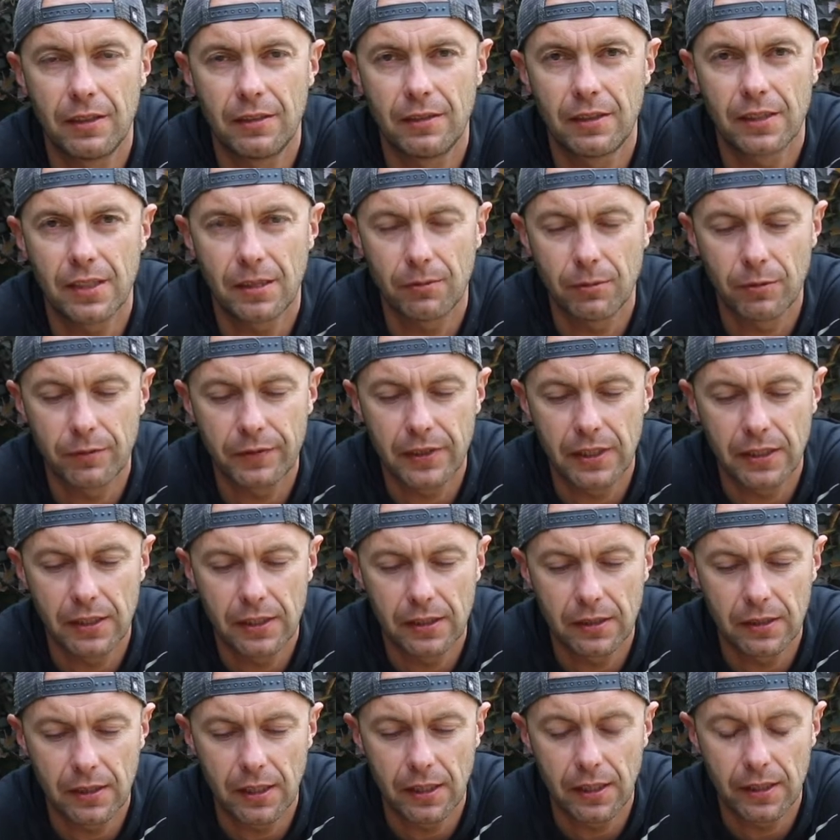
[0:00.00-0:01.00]

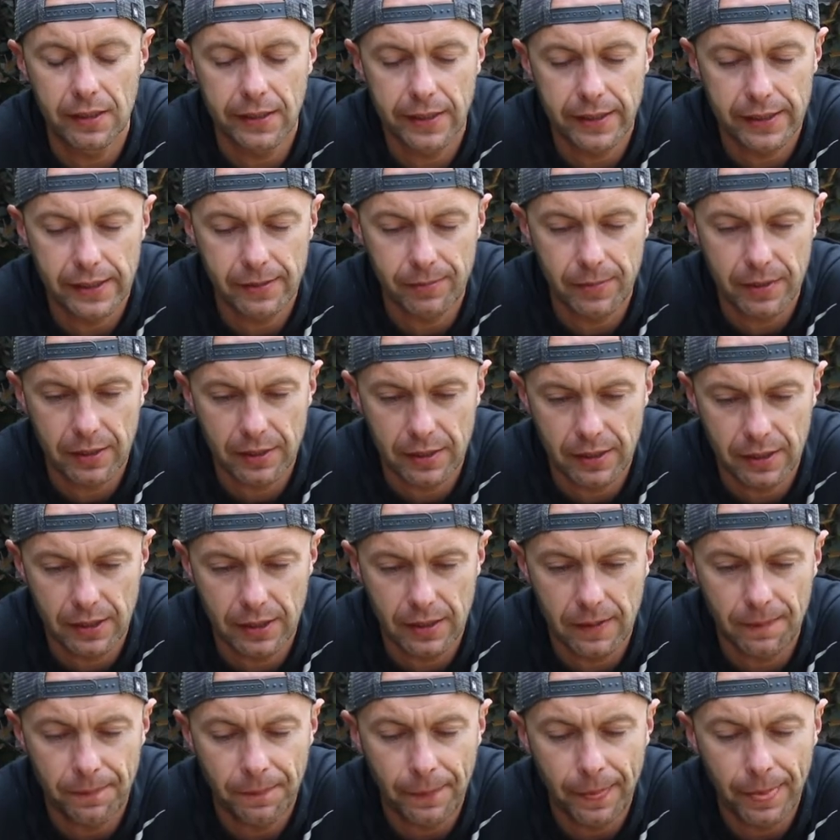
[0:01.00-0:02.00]
zamówień na AliExpressie,
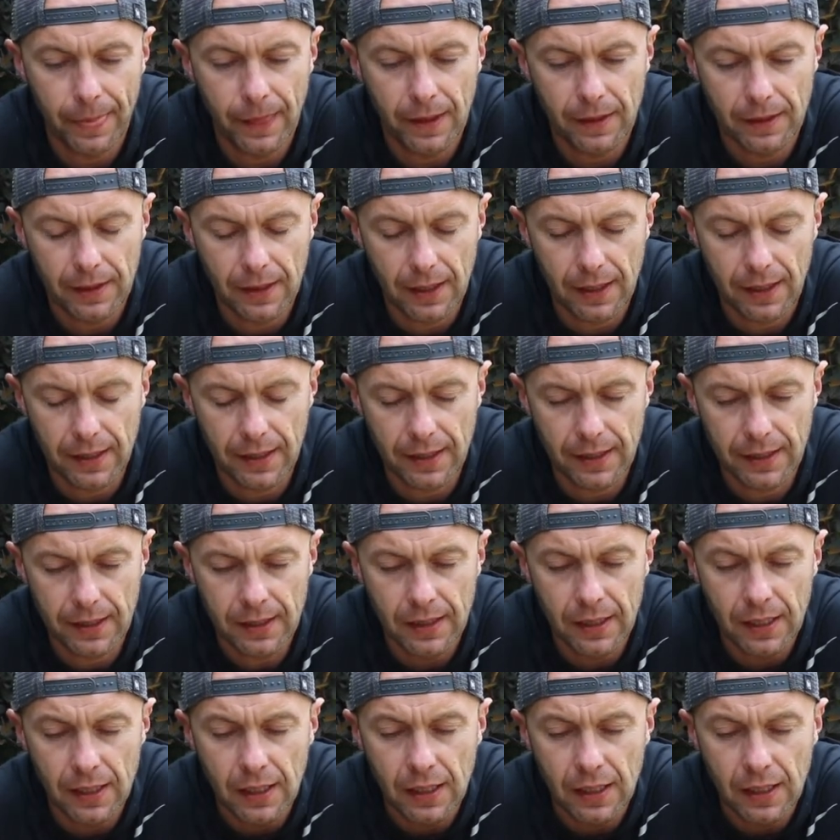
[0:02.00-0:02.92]
ale